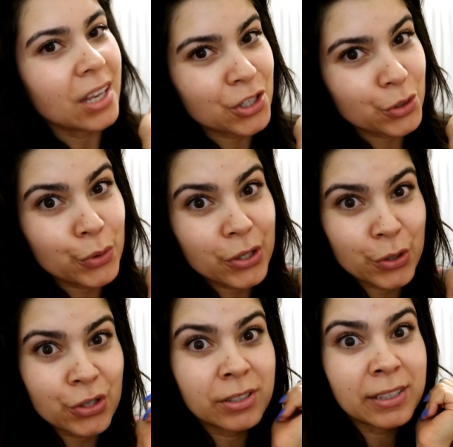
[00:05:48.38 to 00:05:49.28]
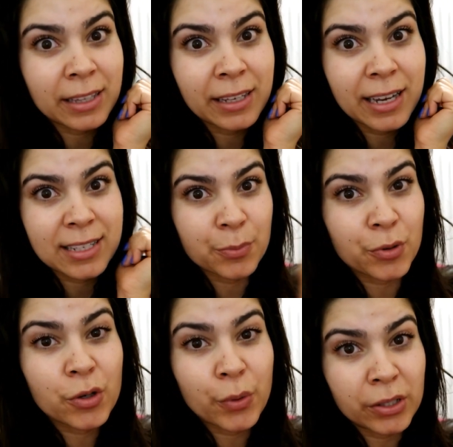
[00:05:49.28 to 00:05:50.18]
as decorações de Natal em casa,
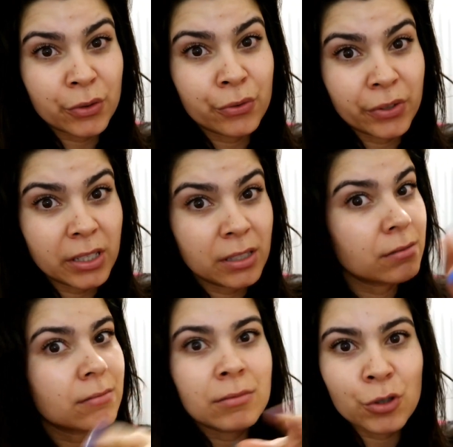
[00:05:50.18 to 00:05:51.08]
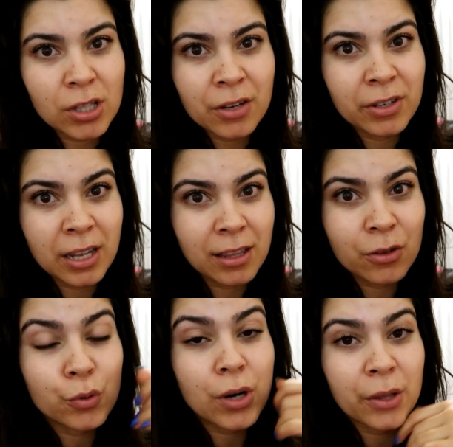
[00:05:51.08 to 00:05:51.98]
porque quando eu vim não estava nada
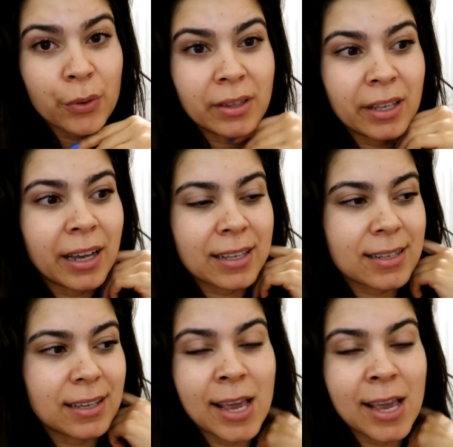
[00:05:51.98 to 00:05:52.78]
decorado ainda em casa.